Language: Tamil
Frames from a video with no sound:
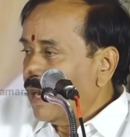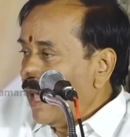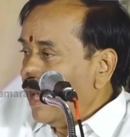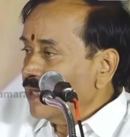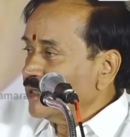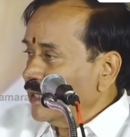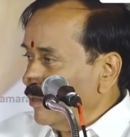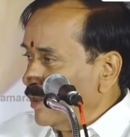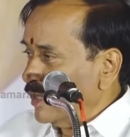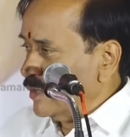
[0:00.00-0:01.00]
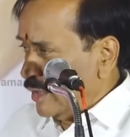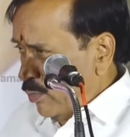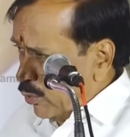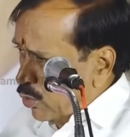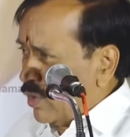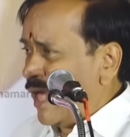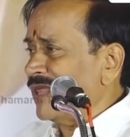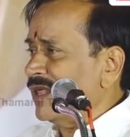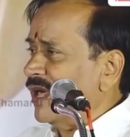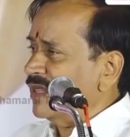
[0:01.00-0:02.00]
நான் சிதம்பரத்துக்கு
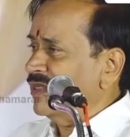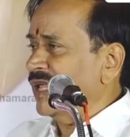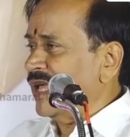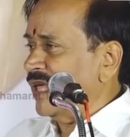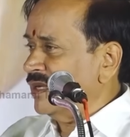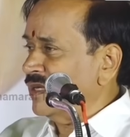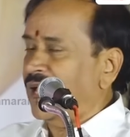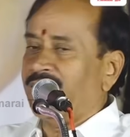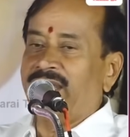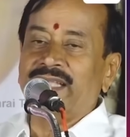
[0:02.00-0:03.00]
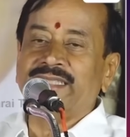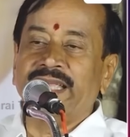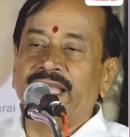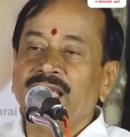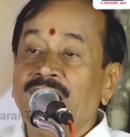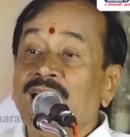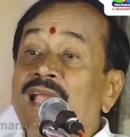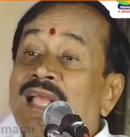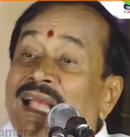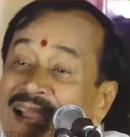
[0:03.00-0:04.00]
பொருளாதாரம் தெரியாதுன்னு தான் நினச்சேன்
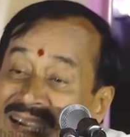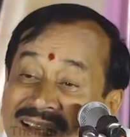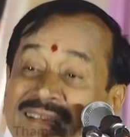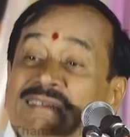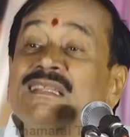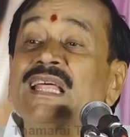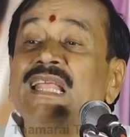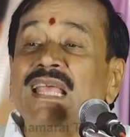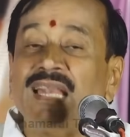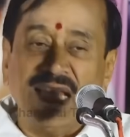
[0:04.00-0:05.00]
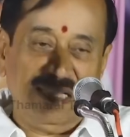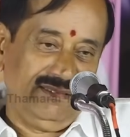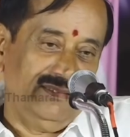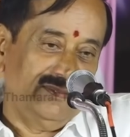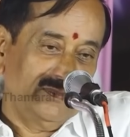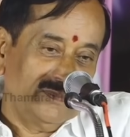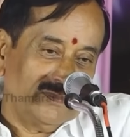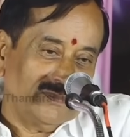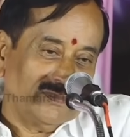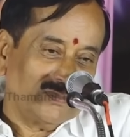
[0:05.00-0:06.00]
கணக்கும் தெரியல
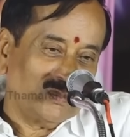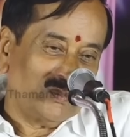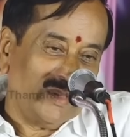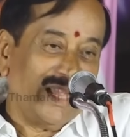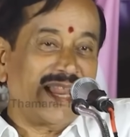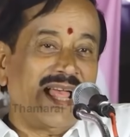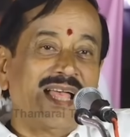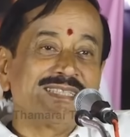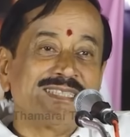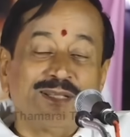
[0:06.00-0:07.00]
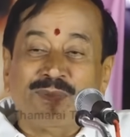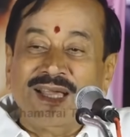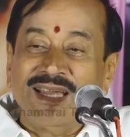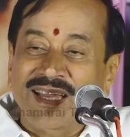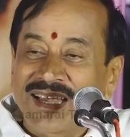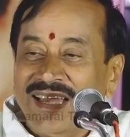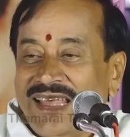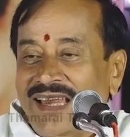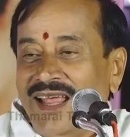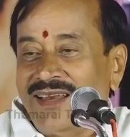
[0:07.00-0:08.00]
ஏன்னா சிதம்பரம் என்ன
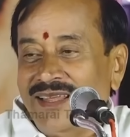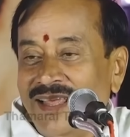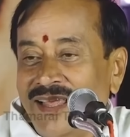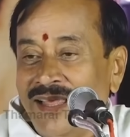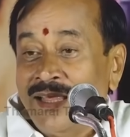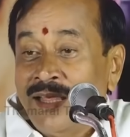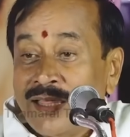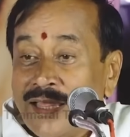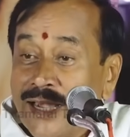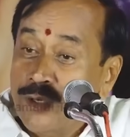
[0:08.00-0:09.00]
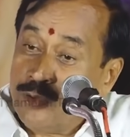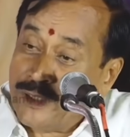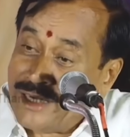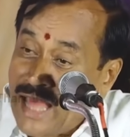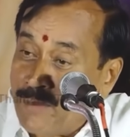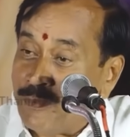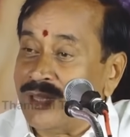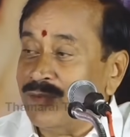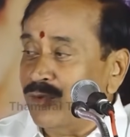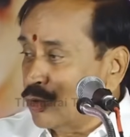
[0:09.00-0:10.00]
நினைக்கிறாரு இரநூத்தி
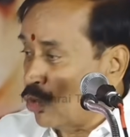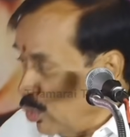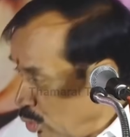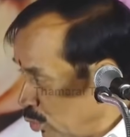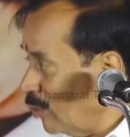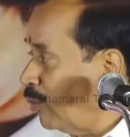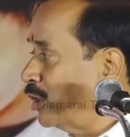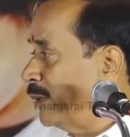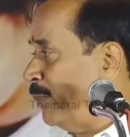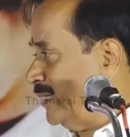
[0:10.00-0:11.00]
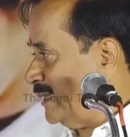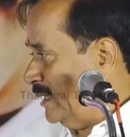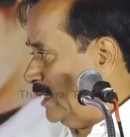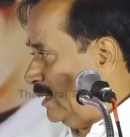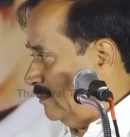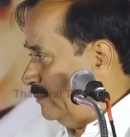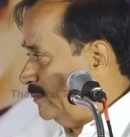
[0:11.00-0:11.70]
நாற்பதை விட தொண்ணூத்தொம்பது பெருசுன்னு